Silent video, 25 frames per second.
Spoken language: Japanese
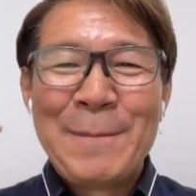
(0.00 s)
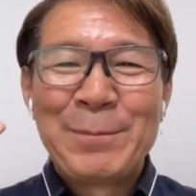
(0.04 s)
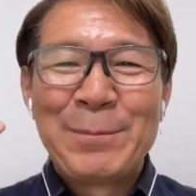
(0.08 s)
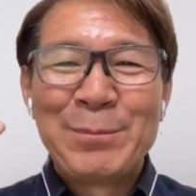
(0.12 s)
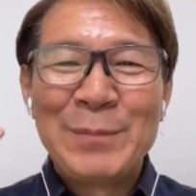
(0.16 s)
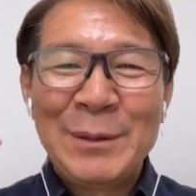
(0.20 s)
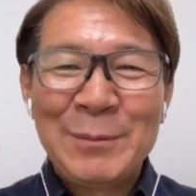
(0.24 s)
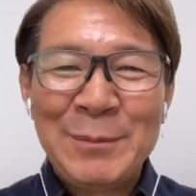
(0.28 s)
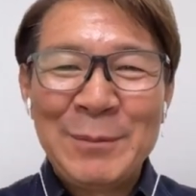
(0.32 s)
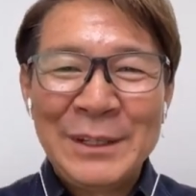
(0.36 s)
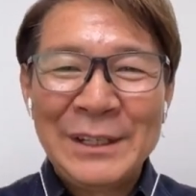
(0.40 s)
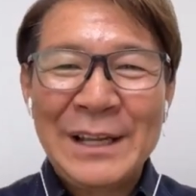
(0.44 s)

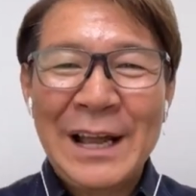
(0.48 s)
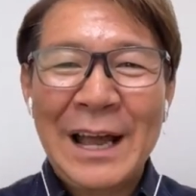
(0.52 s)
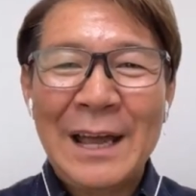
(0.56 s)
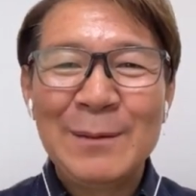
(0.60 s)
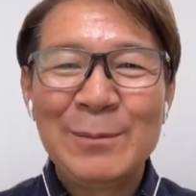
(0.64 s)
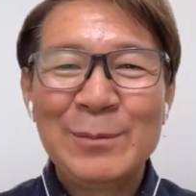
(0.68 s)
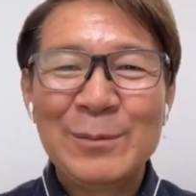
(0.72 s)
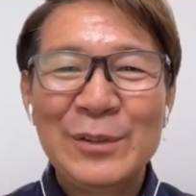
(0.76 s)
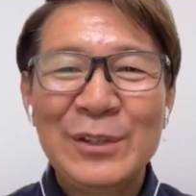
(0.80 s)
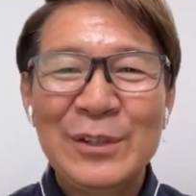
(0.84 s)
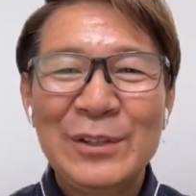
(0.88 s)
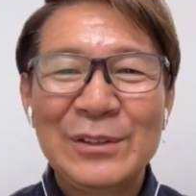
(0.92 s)
耳
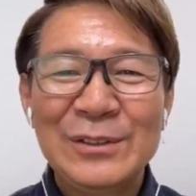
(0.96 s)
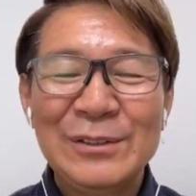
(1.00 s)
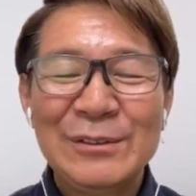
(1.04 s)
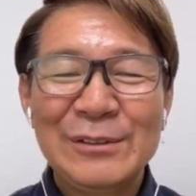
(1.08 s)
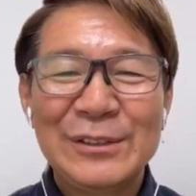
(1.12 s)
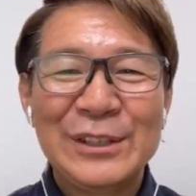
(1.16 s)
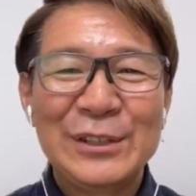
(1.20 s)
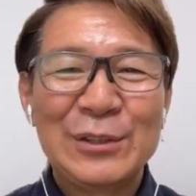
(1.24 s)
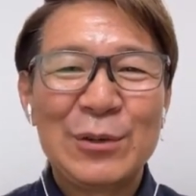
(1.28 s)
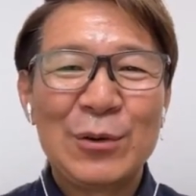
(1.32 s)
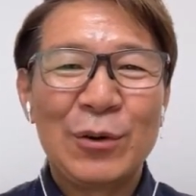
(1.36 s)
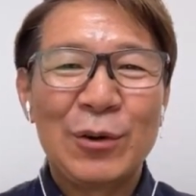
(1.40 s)
タイプよりの
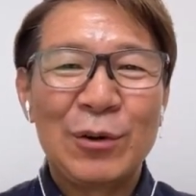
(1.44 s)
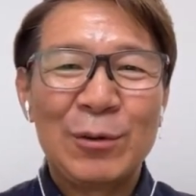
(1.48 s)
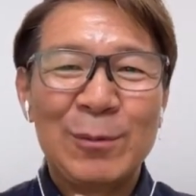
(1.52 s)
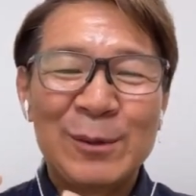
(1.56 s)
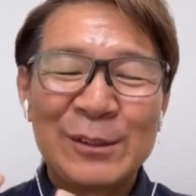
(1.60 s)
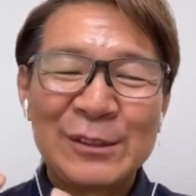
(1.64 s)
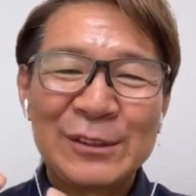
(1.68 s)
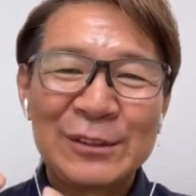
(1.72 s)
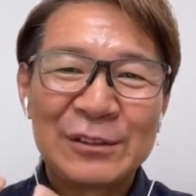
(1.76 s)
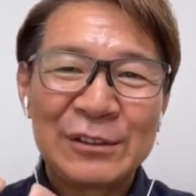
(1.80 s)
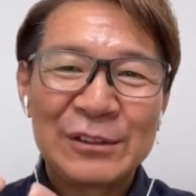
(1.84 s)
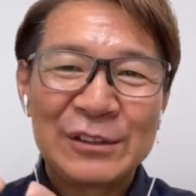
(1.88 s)
思考を
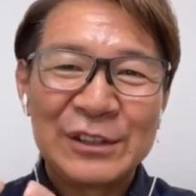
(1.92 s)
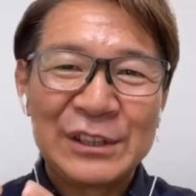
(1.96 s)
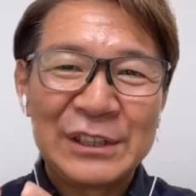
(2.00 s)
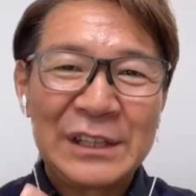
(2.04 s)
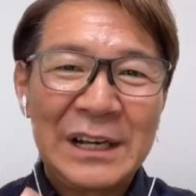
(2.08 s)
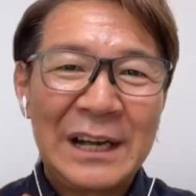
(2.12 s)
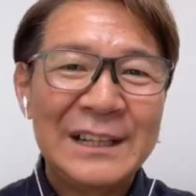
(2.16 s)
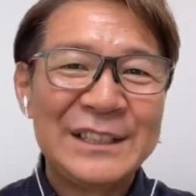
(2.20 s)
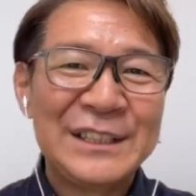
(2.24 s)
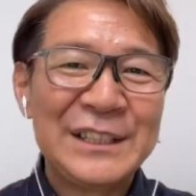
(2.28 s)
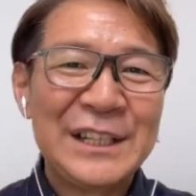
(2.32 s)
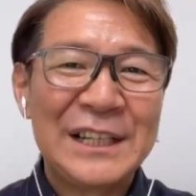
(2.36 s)
もうちょっとしっ
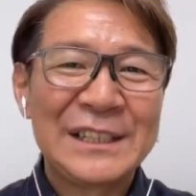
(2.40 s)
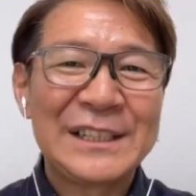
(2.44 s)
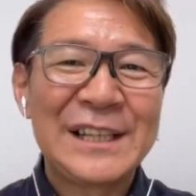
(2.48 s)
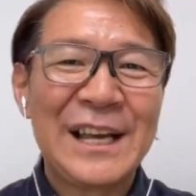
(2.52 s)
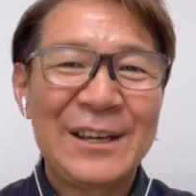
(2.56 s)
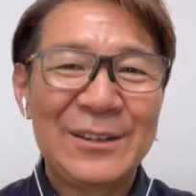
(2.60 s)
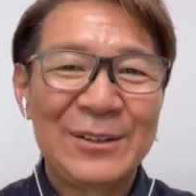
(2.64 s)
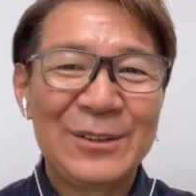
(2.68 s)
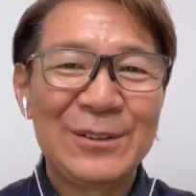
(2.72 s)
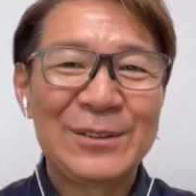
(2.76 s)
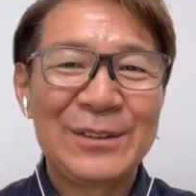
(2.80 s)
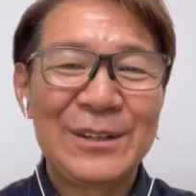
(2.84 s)
かりしな
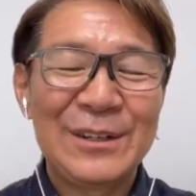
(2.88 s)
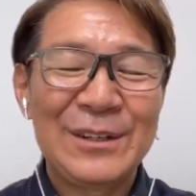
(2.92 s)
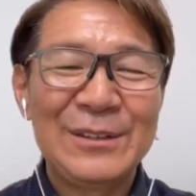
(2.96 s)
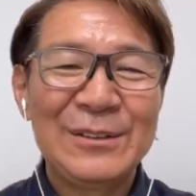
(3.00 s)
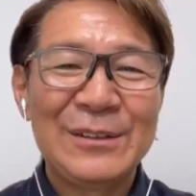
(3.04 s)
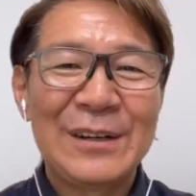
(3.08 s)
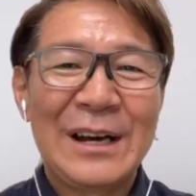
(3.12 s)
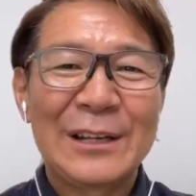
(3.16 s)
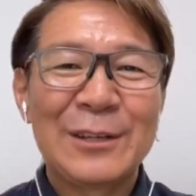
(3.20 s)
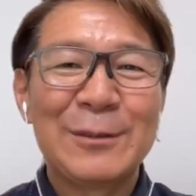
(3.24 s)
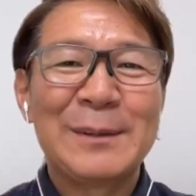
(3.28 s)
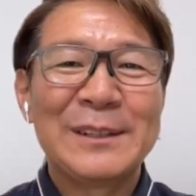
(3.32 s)
さいよってい
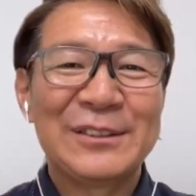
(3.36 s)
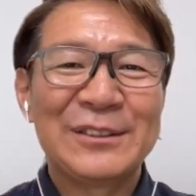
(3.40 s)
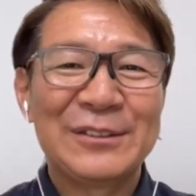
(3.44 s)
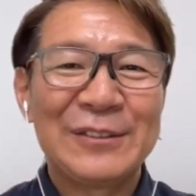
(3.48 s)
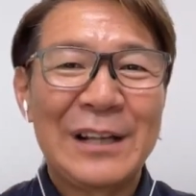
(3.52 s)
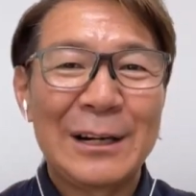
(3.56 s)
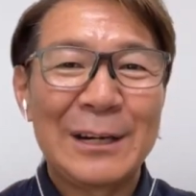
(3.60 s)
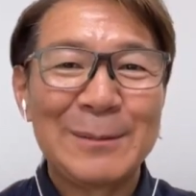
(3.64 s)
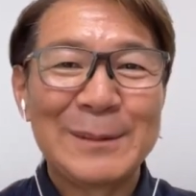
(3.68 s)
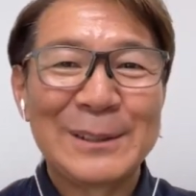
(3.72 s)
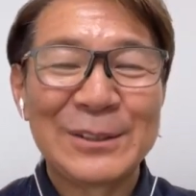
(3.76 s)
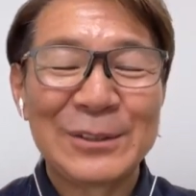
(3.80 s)
うアドバイスに
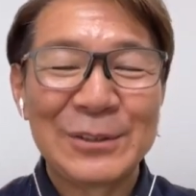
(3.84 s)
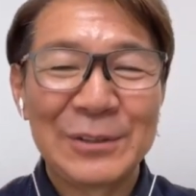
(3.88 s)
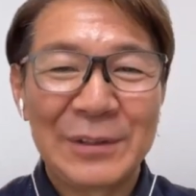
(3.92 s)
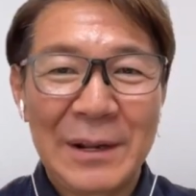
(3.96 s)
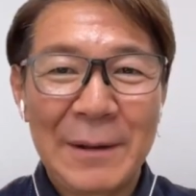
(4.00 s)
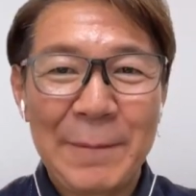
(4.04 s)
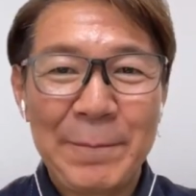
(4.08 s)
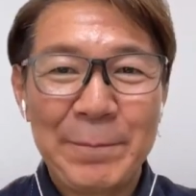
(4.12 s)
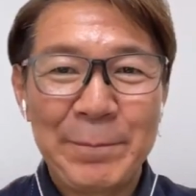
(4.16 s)
なりますよね。